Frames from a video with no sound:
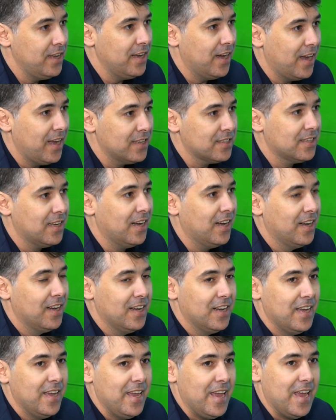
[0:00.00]
E a essa
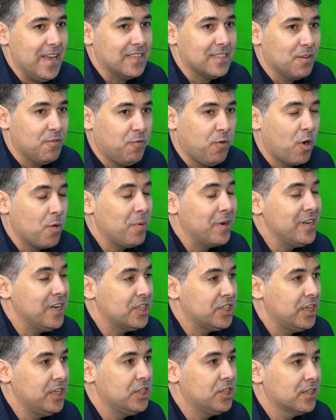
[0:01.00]
essa forma de
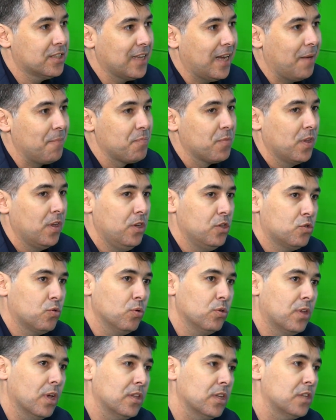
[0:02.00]
a gente estar tá
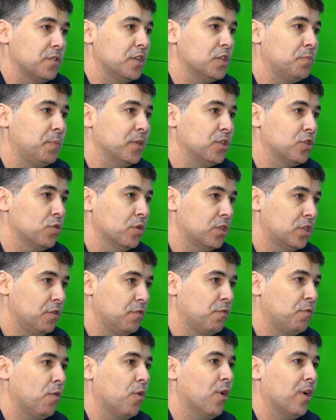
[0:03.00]
escutando às vezes pessoas de
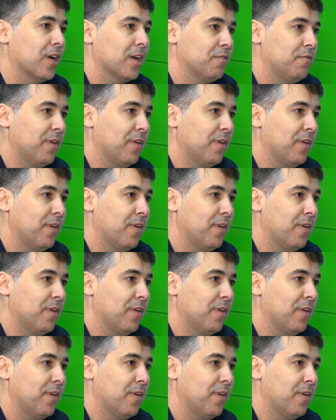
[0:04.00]
fora,